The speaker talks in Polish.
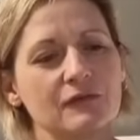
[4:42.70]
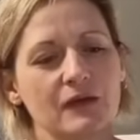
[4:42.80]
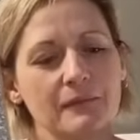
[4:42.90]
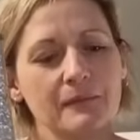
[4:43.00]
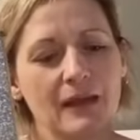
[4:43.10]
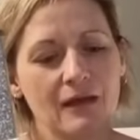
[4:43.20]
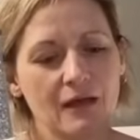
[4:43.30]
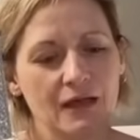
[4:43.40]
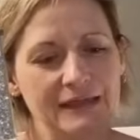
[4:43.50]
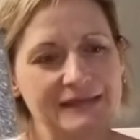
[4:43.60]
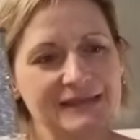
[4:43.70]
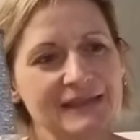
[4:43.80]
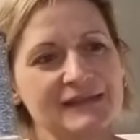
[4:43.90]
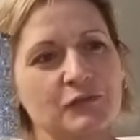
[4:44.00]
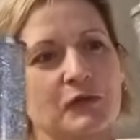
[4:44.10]
nie wiem.
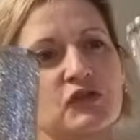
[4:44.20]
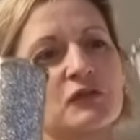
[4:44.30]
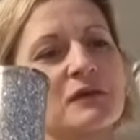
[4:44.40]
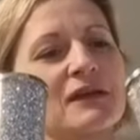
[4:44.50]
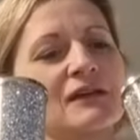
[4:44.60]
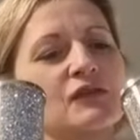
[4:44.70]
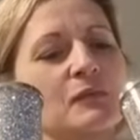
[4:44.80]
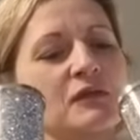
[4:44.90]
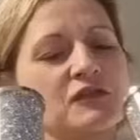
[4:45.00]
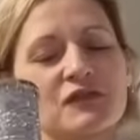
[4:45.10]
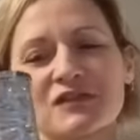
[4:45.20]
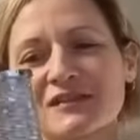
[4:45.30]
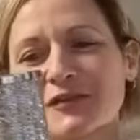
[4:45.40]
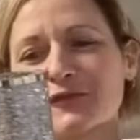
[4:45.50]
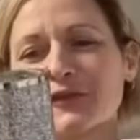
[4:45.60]
Zaraz zobaczymy, jak to będzie
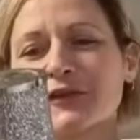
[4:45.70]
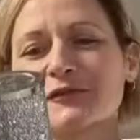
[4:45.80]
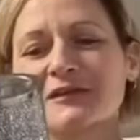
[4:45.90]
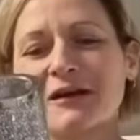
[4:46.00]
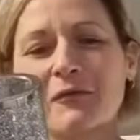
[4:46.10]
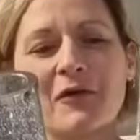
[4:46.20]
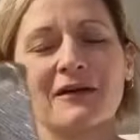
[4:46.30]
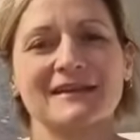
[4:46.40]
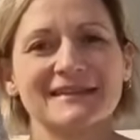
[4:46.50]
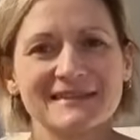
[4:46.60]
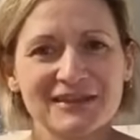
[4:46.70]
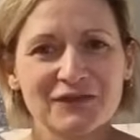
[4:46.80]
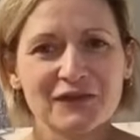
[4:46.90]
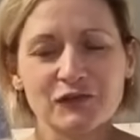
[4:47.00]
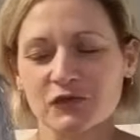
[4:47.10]
wszystko wyglądało e, ze
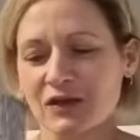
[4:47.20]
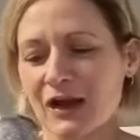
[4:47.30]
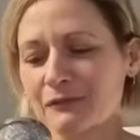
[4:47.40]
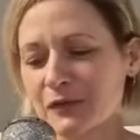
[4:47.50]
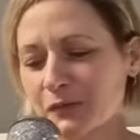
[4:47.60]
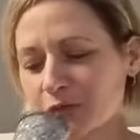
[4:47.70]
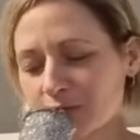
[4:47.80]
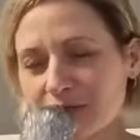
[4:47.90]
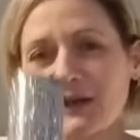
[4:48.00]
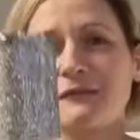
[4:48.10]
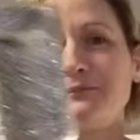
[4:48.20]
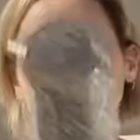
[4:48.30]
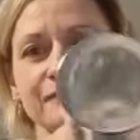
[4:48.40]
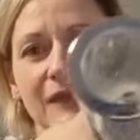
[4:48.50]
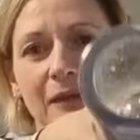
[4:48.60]
świeczuszkami, bo tutaj
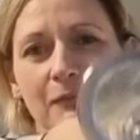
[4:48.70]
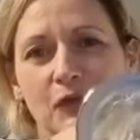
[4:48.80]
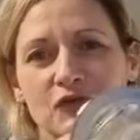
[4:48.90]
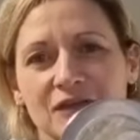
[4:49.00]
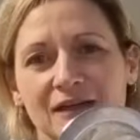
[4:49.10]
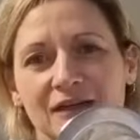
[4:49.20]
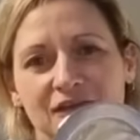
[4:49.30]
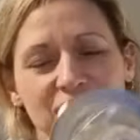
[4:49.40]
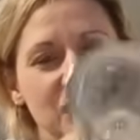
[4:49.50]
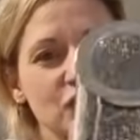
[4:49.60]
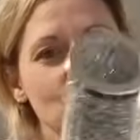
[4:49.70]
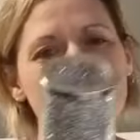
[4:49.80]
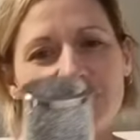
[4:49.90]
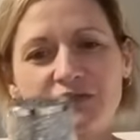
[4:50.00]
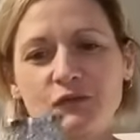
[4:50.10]
można
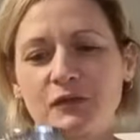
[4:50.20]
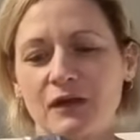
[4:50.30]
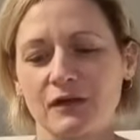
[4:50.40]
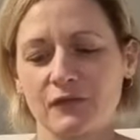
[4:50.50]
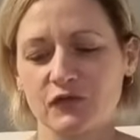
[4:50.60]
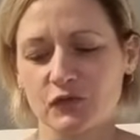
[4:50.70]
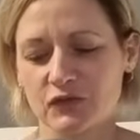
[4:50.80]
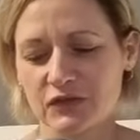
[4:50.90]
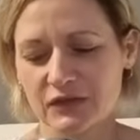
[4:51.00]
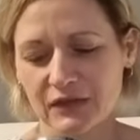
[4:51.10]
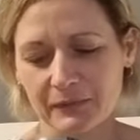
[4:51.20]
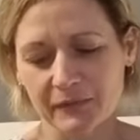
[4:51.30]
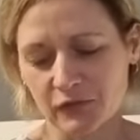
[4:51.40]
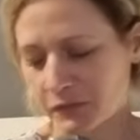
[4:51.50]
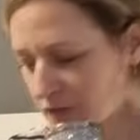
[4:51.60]
świeczuszkę sobie wrzucić i na
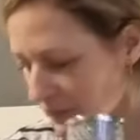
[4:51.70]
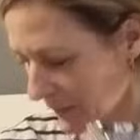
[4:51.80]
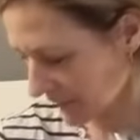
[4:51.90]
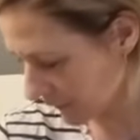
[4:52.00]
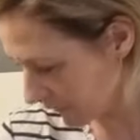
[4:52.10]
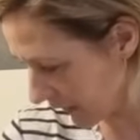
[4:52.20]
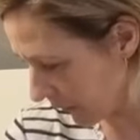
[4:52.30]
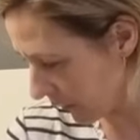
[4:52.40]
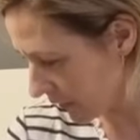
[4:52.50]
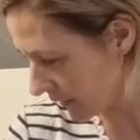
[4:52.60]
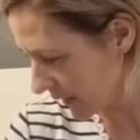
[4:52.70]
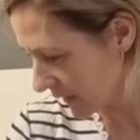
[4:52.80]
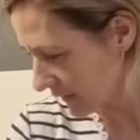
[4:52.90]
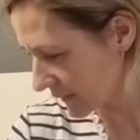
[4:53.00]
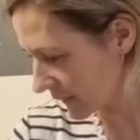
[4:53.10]
pewno będzie pasowało.
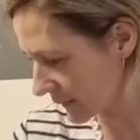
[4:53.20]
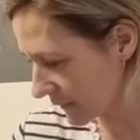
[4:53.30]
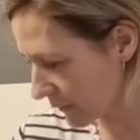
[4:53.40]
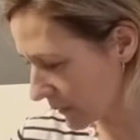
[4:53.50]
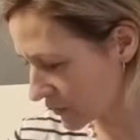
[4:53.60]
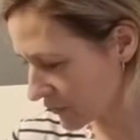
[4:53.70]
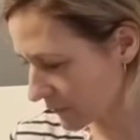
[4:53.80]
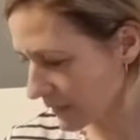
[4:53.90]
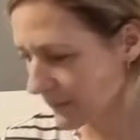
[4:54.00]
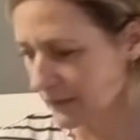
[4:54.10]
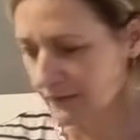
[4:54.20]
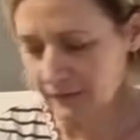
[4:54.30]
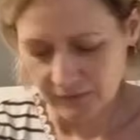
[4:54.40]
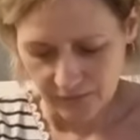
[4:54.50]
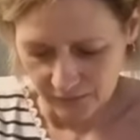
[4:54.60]
Zaraz zobaczymy,
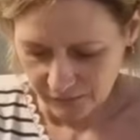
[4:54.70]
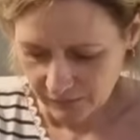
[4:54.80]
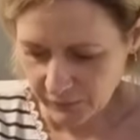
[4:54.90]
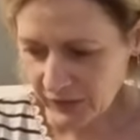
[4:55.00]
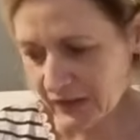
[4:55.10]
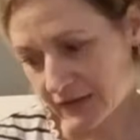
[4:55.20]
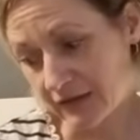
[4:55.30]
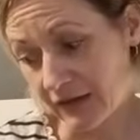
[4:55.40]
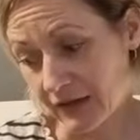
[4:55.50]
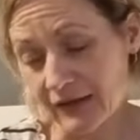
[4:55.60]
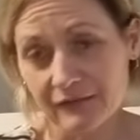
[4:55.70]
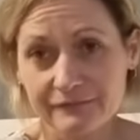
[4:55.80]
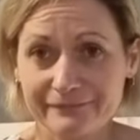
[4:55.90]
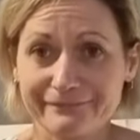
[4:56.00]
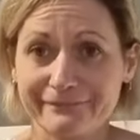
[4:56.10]
bo jak
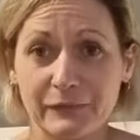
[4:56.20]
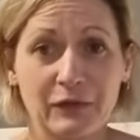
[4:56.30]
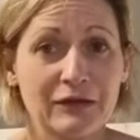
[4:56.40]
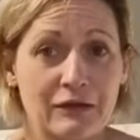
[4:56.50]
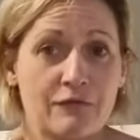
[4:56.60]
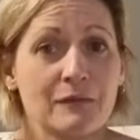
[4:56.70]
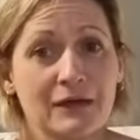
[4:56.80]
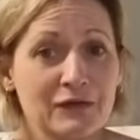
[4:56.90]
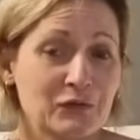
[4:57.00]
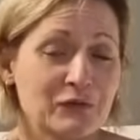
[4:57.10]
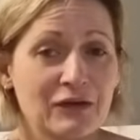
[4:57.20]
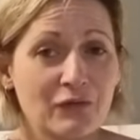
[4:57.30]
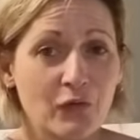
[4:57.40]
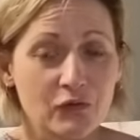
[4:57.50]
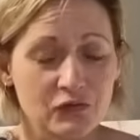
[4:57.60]
nie, to ja nie wiem, jak tutaj